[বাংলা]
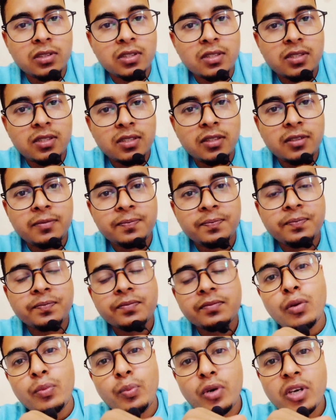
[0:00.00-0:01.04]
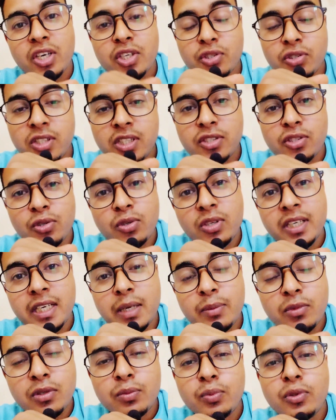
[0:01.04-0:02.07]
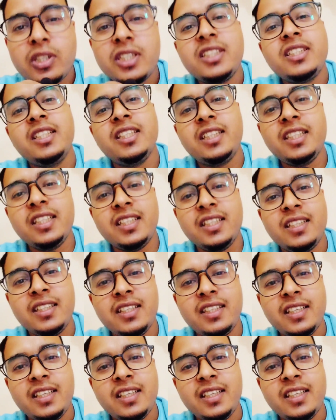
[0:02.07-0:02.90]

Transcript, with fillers: করতেছে পড়াশোনার যখন এমন পরিস্থিতি